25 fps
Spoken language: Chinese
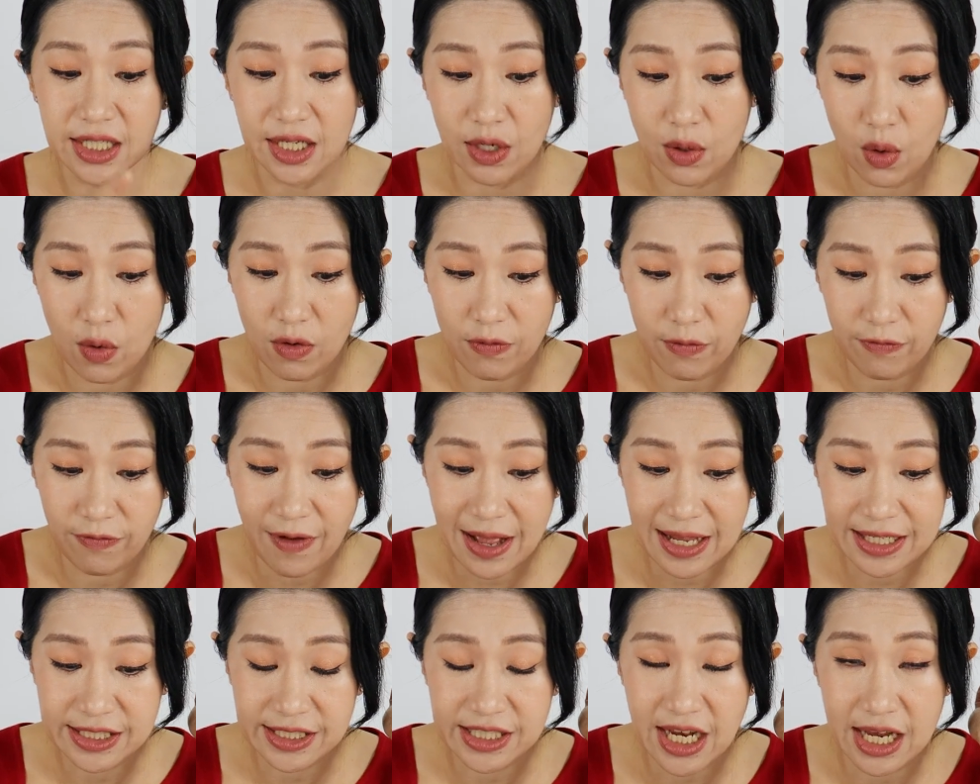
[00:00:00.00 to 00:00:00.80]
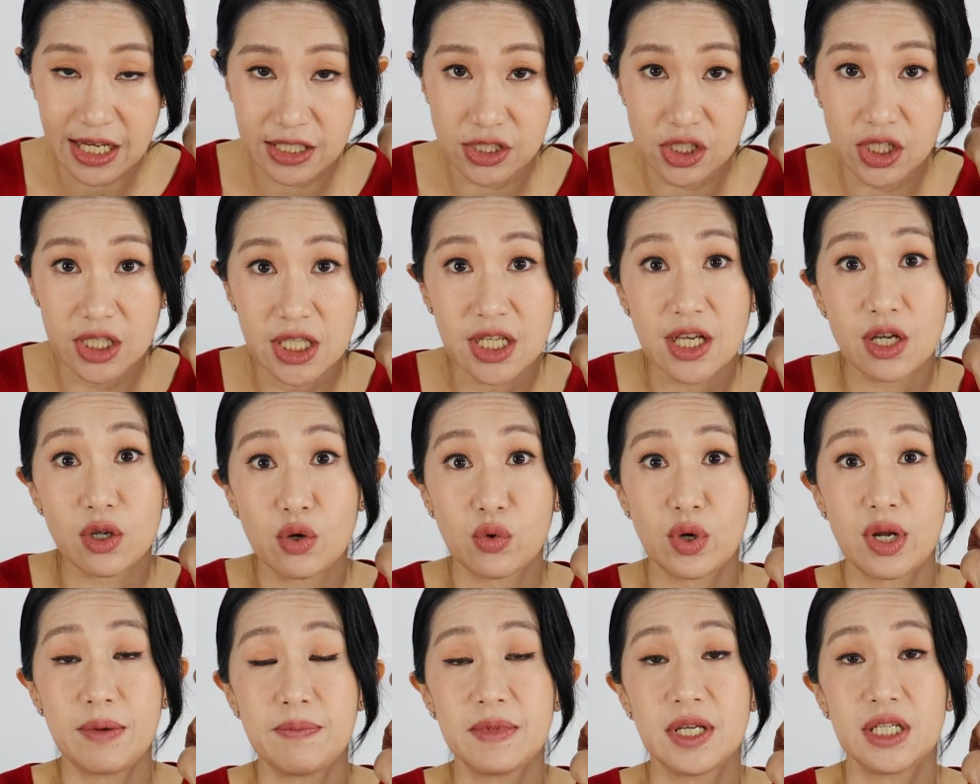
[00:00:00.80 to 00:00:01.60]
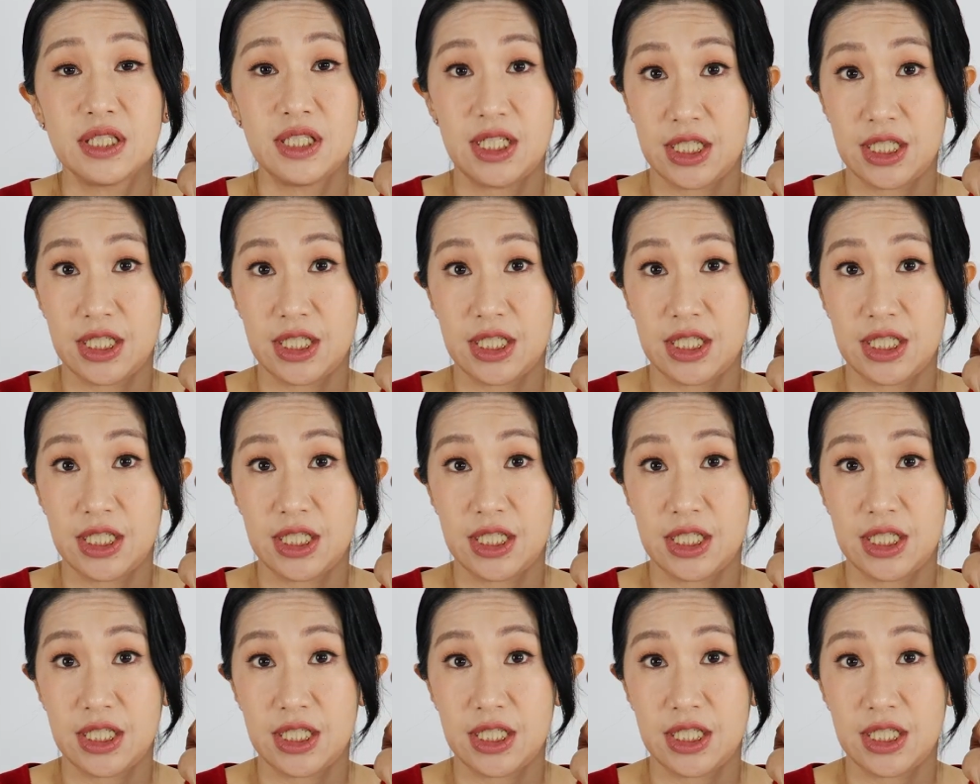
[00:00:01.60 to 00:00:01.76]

你放上这一个 cream 呢，